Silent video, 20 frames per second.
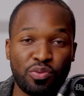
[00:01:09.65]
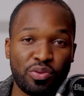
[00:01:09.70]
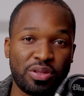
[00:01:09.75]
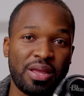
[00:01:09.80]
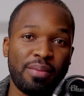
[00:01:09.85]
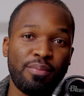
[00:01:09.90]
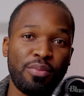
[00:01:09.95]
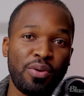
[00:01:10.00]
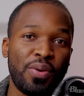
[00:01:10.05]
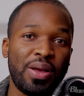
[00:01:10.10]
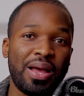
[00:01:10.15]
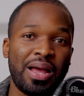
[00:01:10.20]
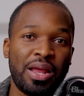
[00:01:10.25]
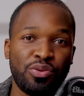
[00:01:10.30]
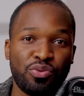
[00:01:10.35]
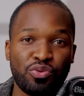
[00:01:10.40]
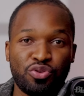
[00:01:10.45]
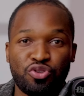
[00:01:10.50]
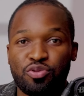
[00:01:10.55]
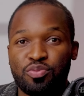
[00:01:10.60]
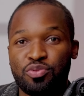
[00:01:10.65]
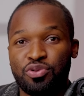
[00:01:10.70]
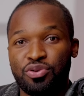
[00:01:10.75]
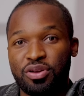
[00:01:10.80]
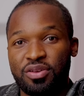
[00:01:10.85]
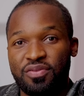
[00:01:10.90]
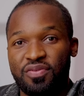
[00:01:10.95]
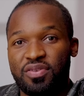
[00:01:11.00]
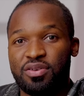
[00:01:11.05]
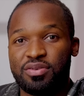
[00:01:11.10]
notamment à YouTube de
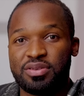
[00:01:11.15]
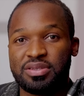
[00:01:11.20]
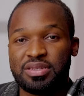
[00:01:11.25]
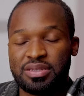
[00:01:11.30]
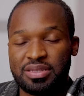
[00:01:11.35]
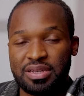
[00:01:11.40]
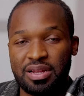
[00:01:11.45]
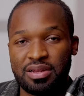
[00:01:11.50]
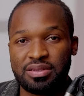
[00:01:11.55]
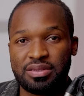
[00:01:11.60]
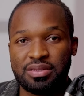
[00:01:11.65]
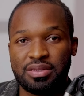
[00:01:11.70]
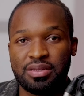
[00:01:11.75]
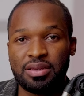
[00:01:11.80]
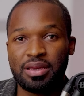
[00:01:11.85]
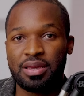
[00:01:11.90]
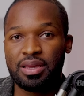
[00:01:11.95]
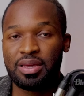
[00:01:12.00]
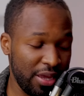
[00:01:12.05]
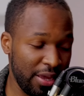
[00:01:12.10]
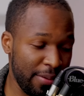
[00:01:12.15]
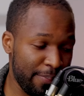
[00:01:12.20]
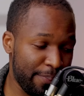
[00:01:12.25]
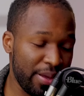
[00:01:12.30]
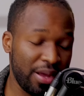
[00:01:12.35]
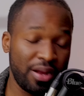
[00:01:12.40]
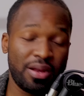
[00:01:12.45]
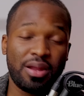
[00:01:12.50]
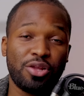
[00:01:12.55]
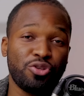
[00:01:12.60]
référencer celle-ci. Et
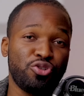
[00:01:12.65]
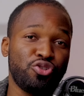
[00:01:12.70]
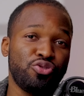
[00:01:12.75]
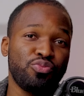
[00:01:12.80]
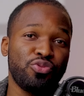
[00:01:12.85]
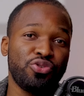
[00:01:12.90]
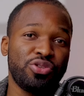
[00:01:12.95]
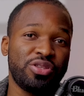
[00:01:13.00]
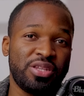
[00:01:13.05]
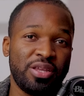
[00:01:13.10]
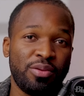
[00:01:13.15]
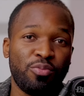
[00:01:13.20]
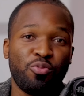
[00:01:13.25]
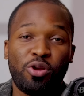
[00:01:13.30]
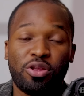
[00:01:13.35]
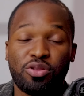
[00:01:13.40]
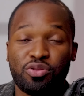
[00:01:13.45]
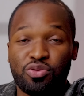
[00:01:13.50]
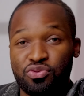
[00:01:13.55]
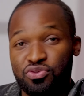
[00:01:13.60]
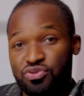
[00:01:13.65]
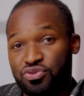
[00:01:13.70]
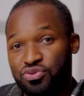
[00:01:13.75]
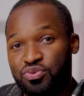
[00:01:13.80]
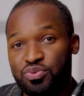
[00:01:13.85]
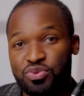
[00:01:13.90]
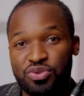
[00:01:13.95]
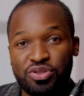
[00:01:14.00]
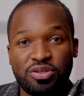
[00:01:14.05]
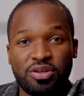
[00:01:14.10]
par là, tu me témoignes ton
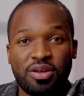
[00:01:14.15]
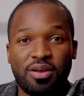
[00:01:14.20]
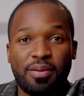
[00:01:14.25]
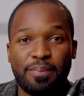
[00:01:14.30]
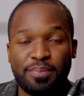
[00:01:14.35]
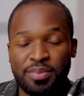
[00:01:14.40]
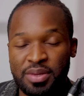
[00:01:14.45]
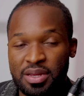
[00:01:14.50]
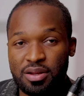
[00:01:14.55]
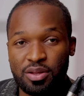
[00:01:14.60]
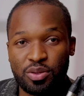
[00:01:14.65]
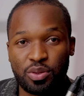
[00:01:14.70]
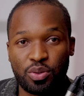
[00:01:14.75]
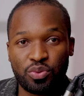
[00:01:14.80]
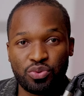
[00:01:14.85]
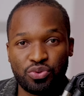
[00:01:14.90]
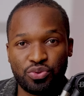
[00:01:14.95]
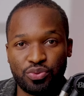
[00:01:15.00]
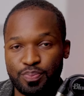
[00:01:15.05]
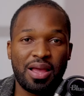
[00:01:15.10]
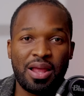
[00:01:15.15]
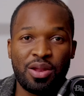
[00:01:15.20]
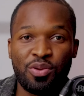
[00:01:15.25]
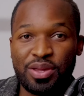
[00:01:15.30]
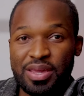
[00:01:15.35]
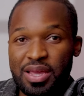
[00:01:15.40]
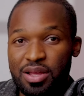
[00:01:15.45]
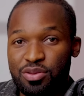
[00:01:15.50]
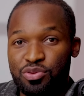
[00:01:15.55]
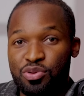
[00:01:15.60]
soutien, bien entendu.
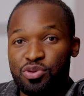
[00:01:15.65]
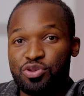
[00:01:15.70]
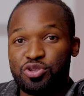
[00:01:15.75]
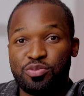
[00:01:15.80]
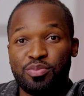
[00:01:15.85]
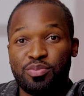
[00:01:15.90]
Alors, il y a deux